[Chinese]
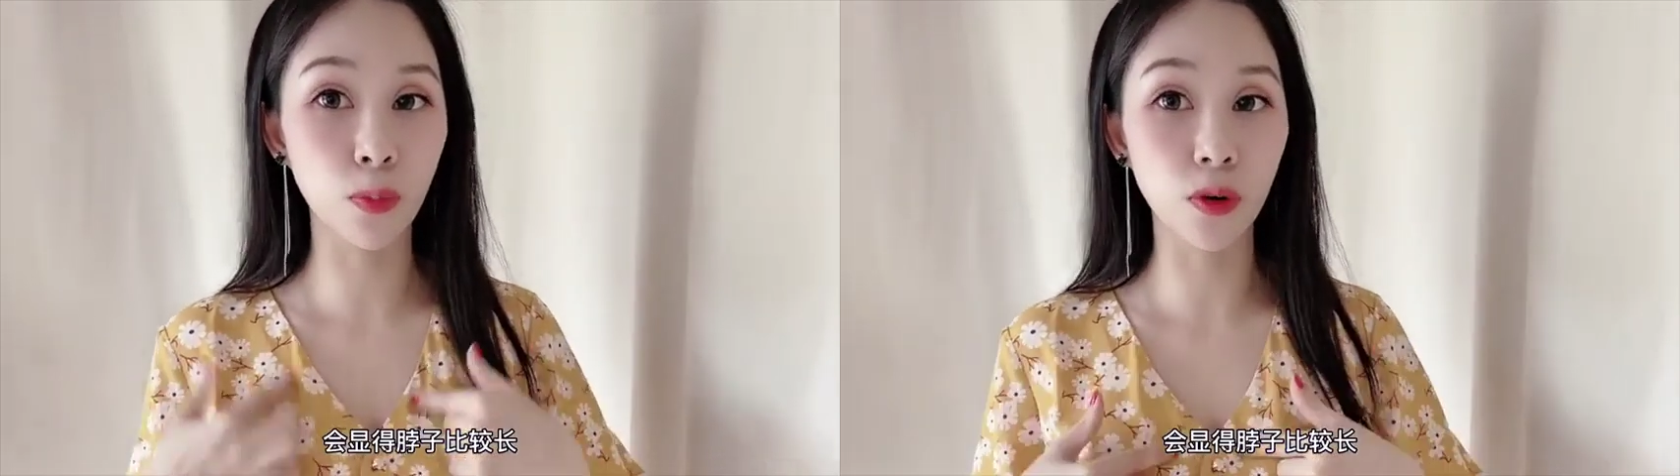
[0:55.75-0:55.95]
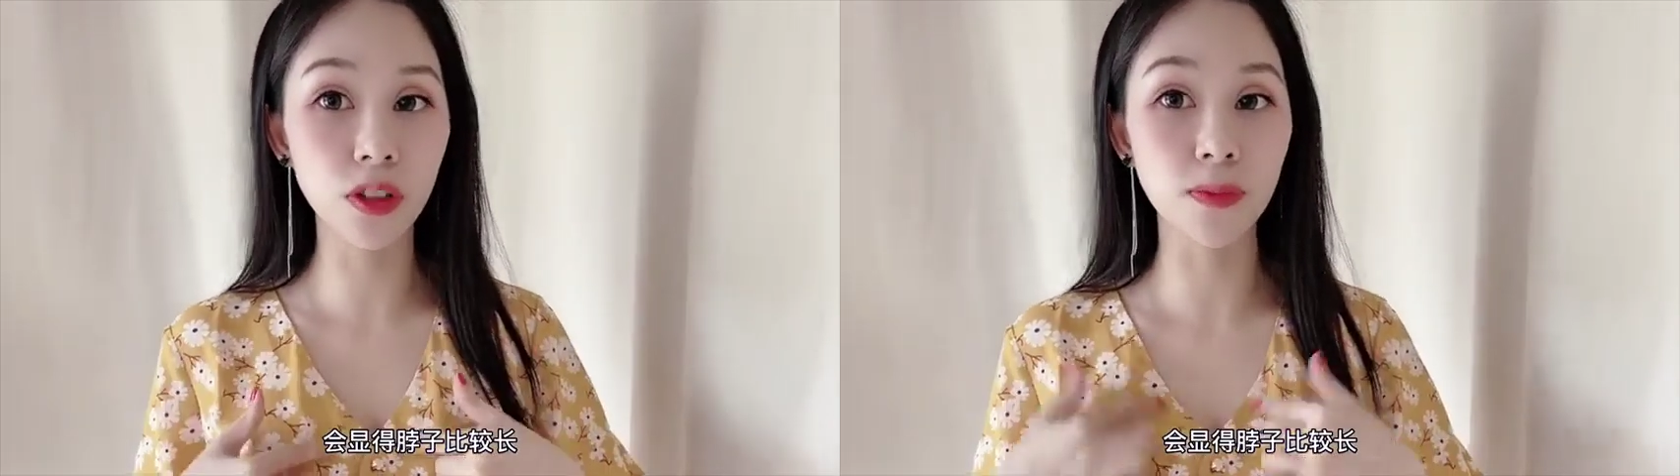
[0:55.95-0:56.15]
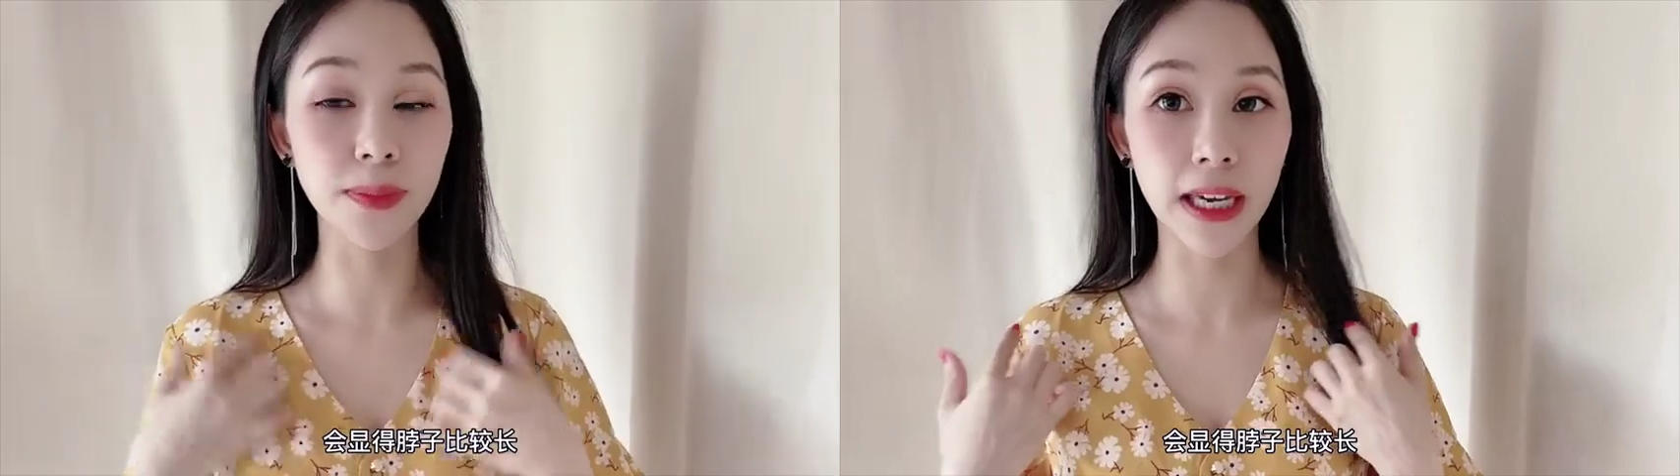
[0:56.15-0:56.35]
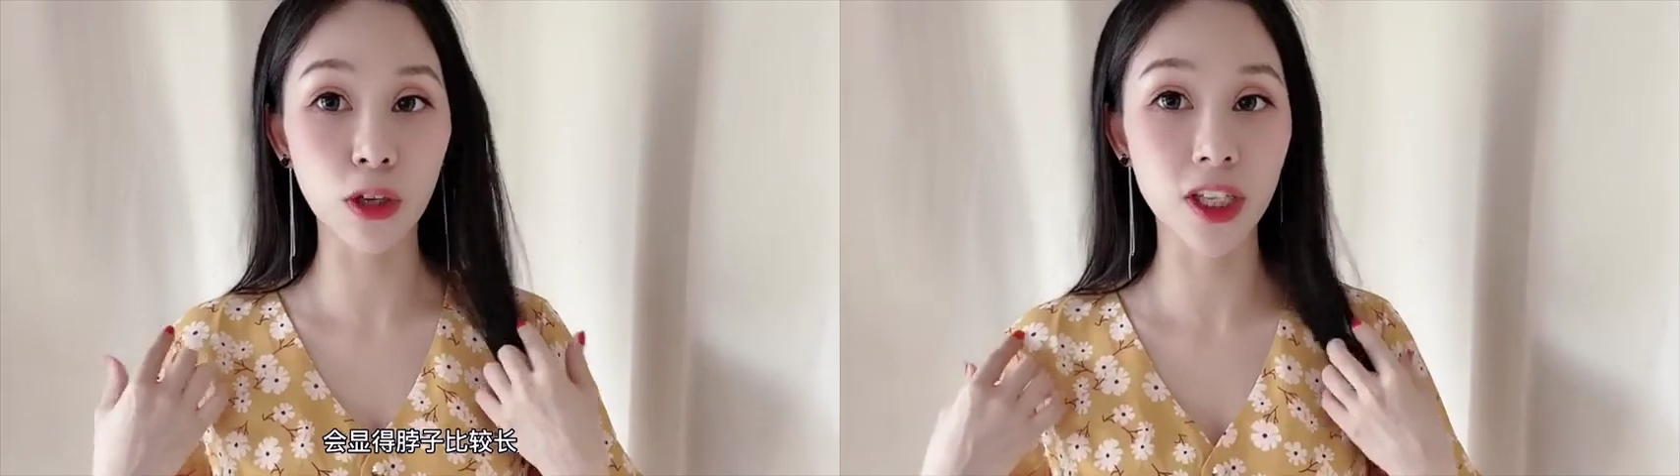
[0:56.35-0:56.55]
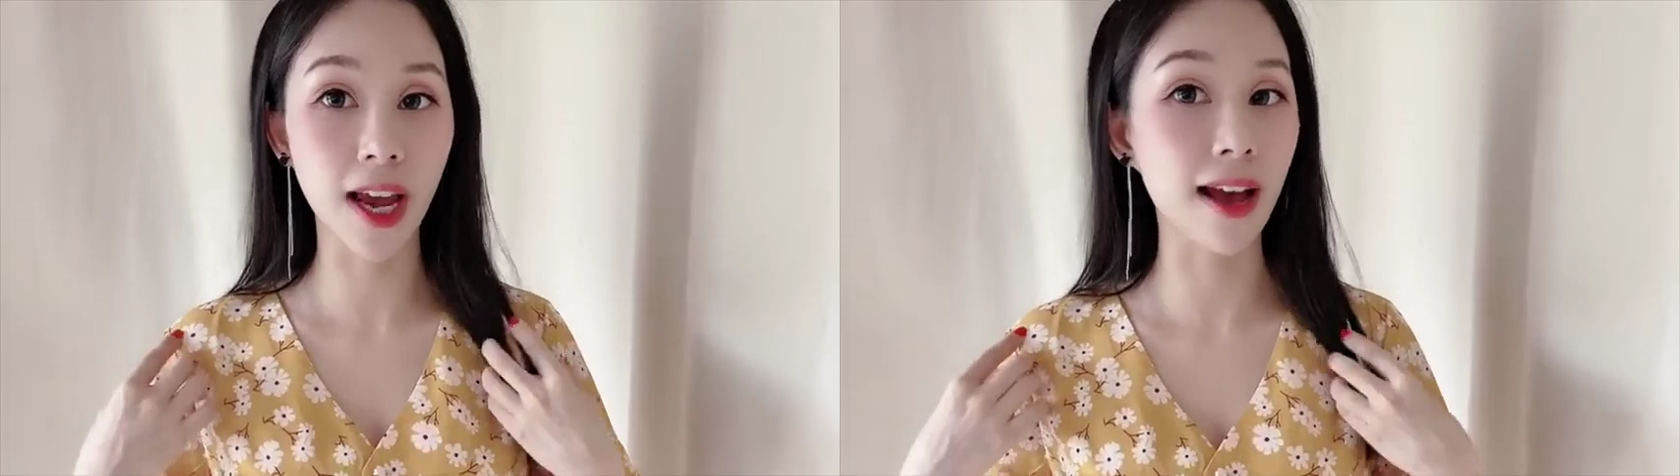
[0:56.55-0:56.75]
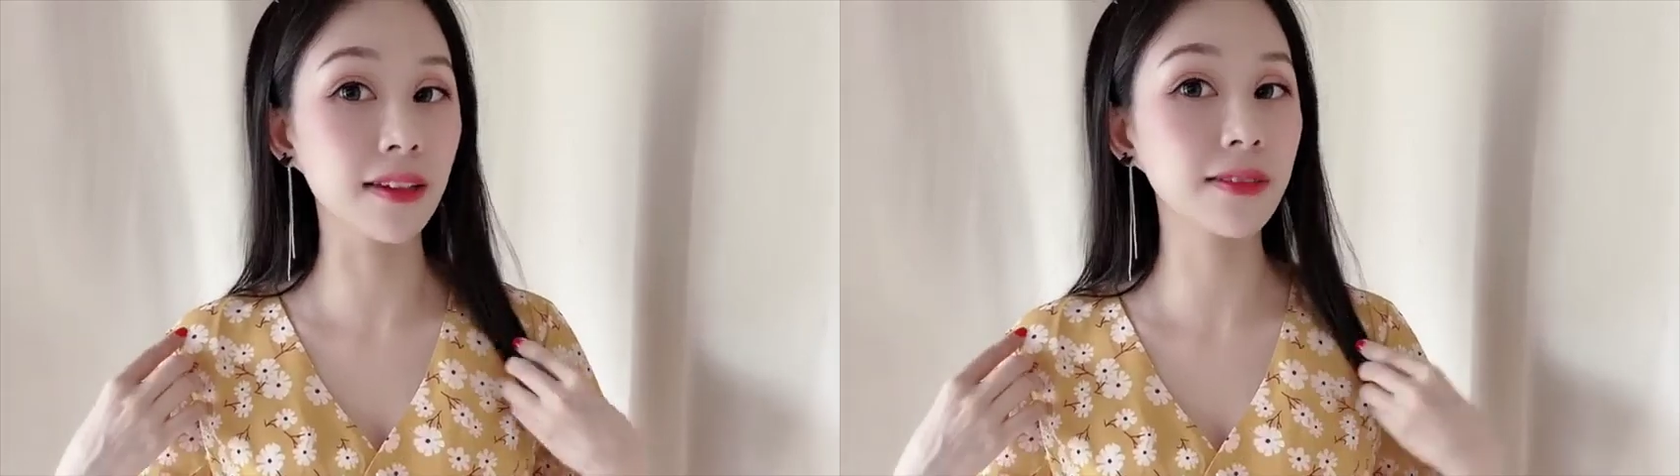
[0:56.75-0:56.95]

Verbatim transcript: 脖子比较长。